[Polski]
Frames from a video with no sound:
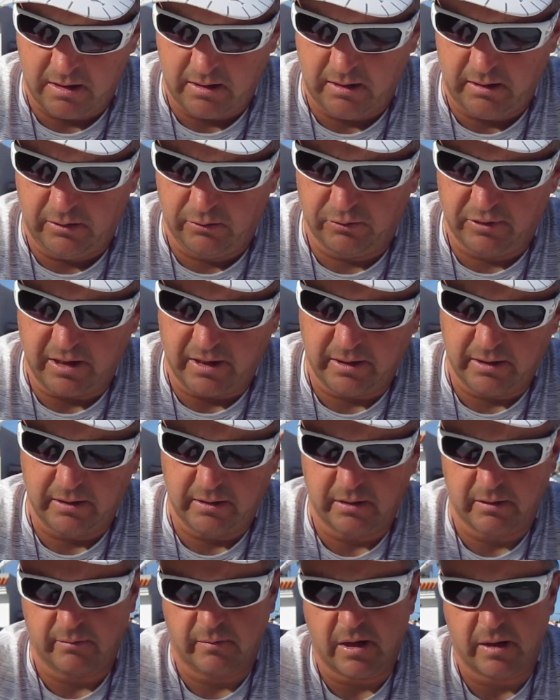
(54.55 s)
I tutaj
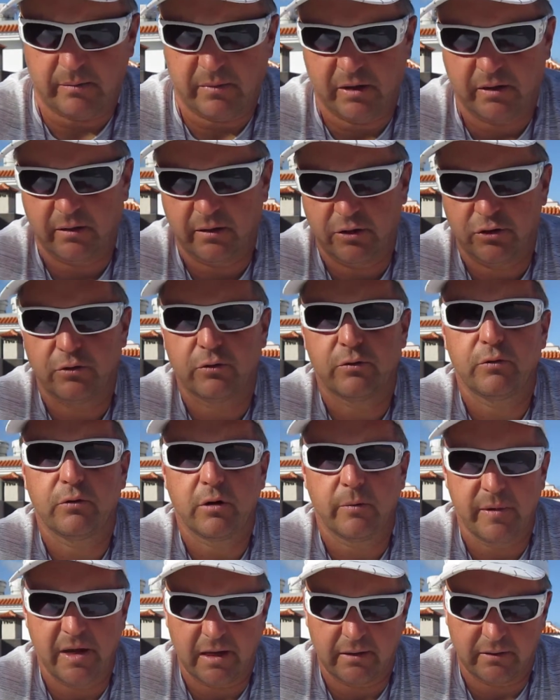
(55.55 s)
mam
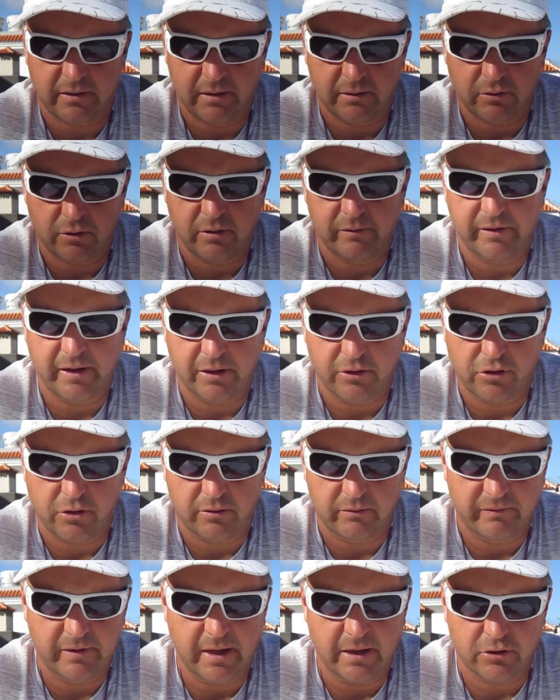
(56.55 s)
drugą jantrę, trochę większą.
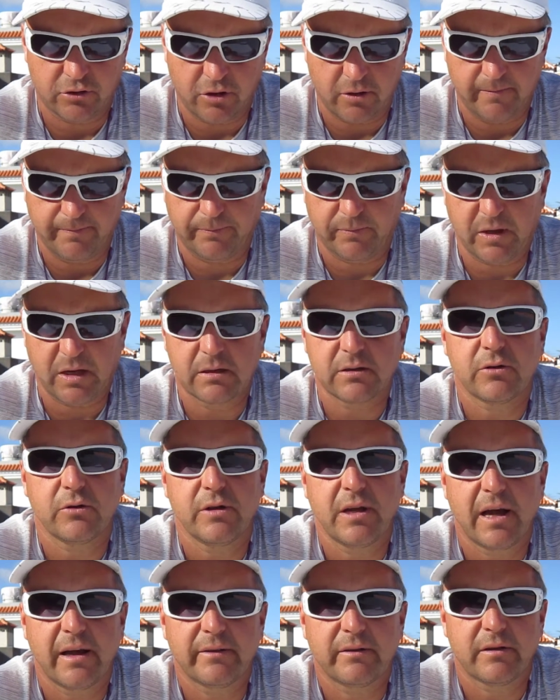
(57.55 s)
większą. Jest to
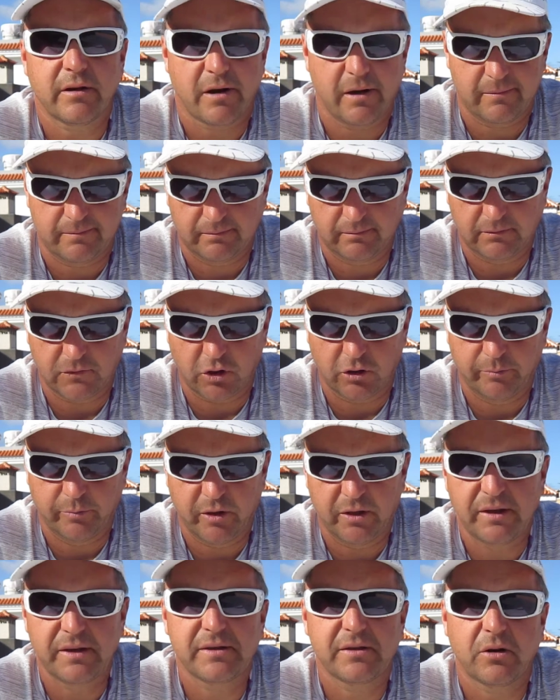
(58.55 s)
jantra
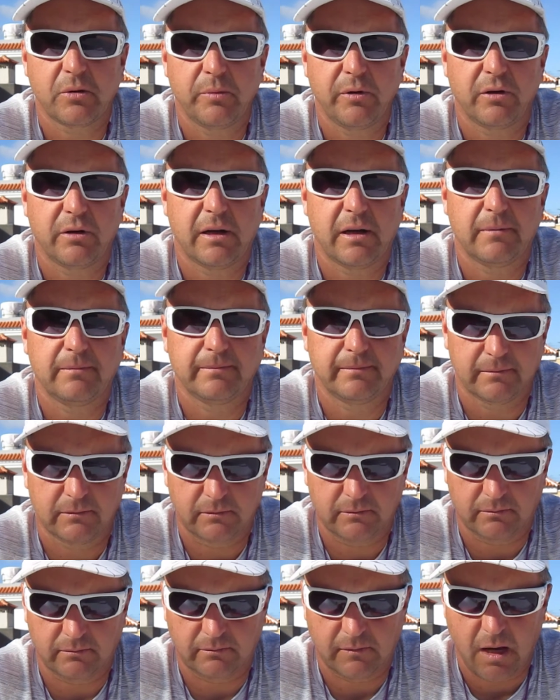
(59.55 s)
odpowiednio zrobiona.
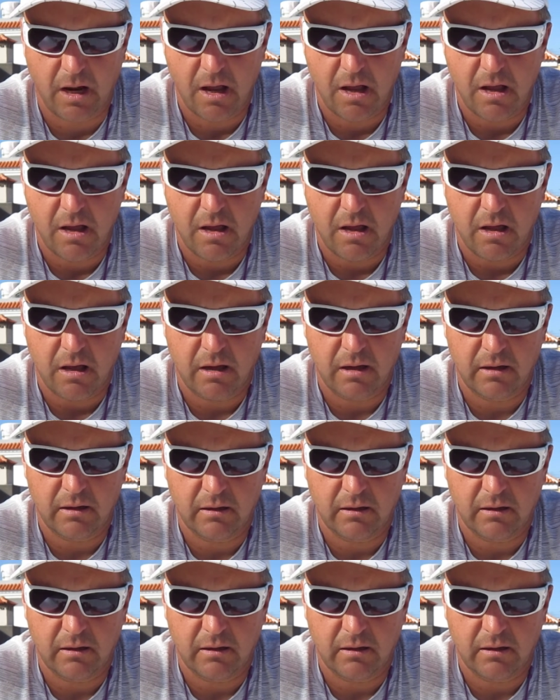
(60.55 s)
Eee,